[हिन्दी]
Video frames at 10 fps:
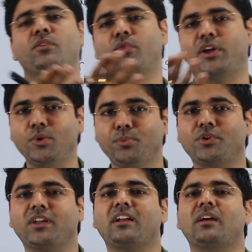वैल्यू
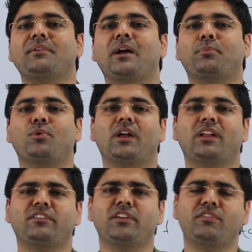पुट करना भी आपको
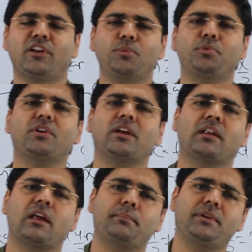आना चाहिए वैल्यू पुट
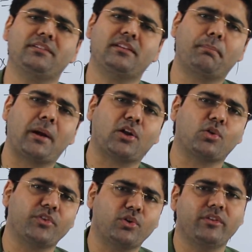करना भी इज़ द पार्ट
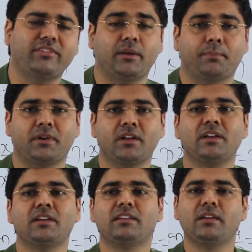ऑफ ए
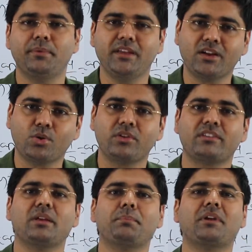कॉन्सेप्ट ये भी एक
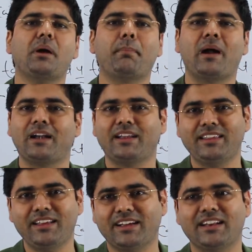कॉन्सेप्ट का पार्ट है
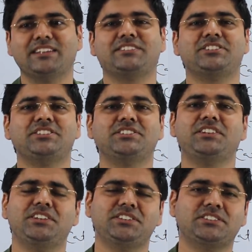ये गलत चीज़
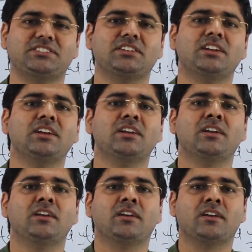नहीं है जिस
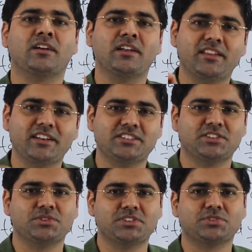गंदी
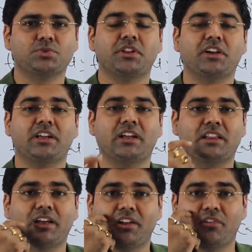नज़रों से इसको देखा
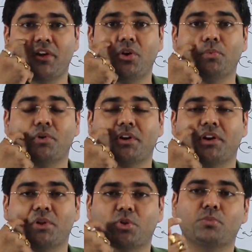जाता है अरे वैल्यू पुट
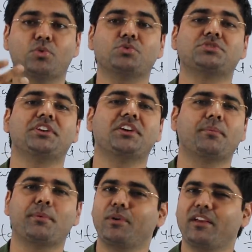करते हो तुम तो कुछ नहीं कर
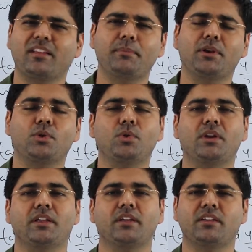पाओगे ऐसा बिल्कुल
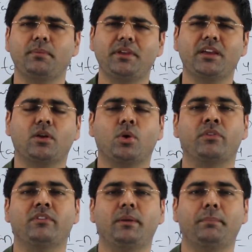नहीं है ये भी एक
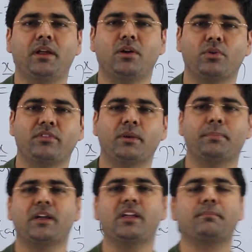कॉन्सेप्ट है
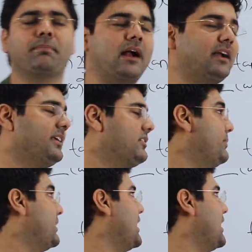कॉन्सेप्ट का एक पार्ट है इसमें